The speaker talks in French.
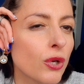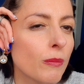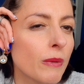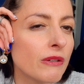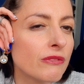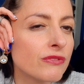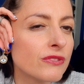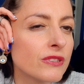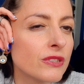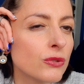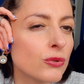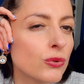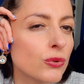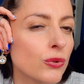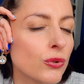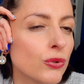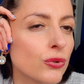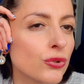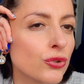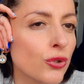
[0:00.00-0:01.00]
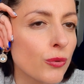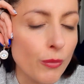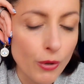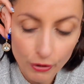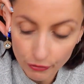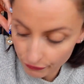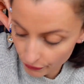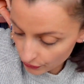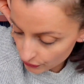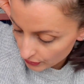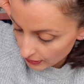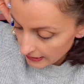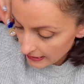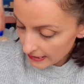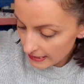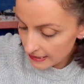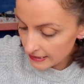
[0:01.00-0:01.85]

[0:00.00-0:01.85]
dans ma vidéo euh, Summer Fun.